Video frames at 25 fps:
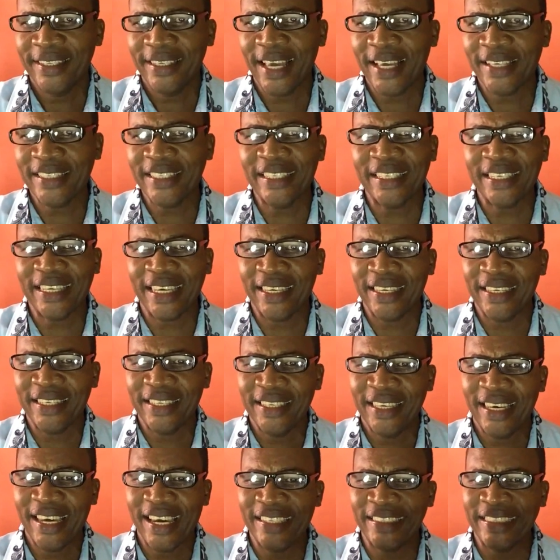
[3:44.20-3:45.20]
Así que
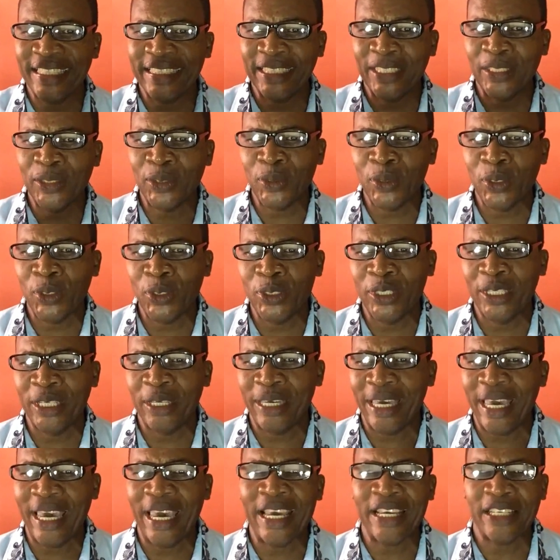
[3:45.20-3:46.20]
este título yo
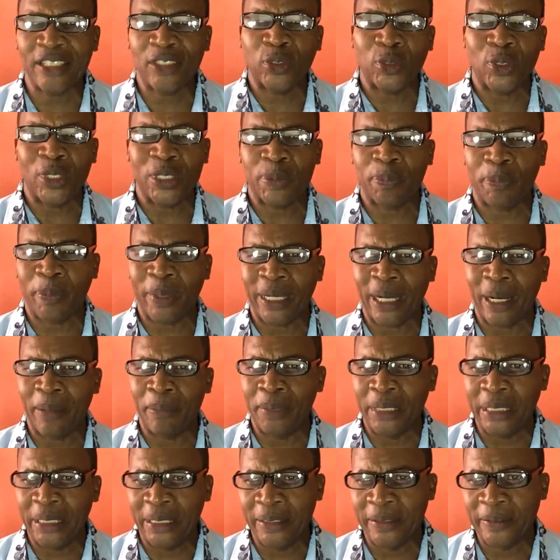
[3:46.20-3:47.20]
dije, esto es para
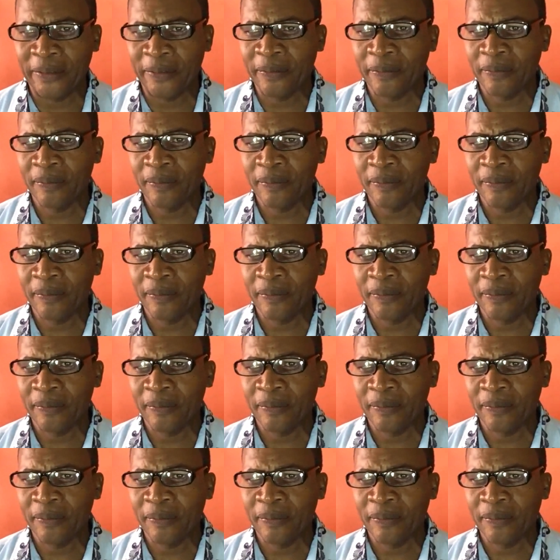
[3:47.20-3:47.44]
mí.